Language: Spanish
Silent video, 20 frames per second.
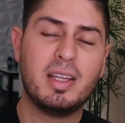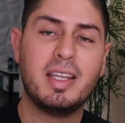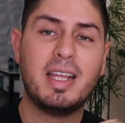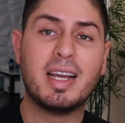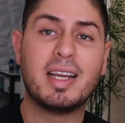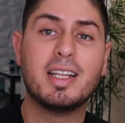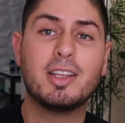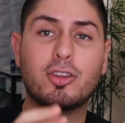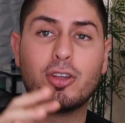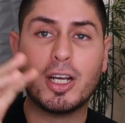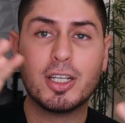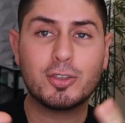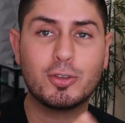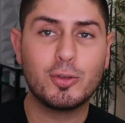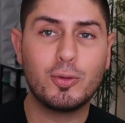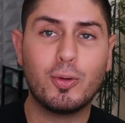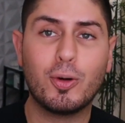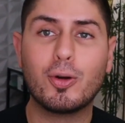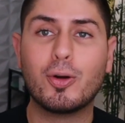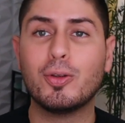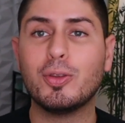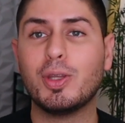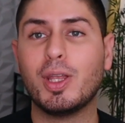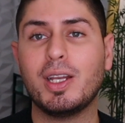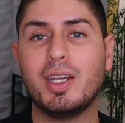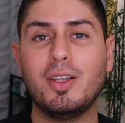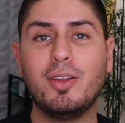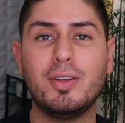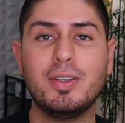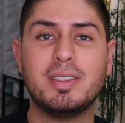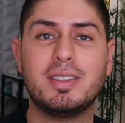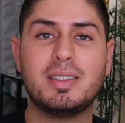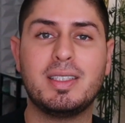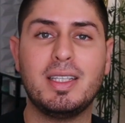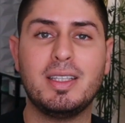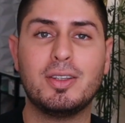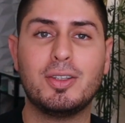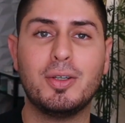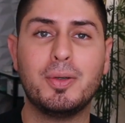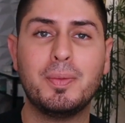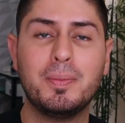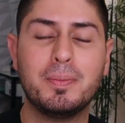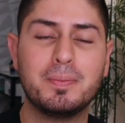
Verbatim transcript: ya que en todas subo contenido distinto.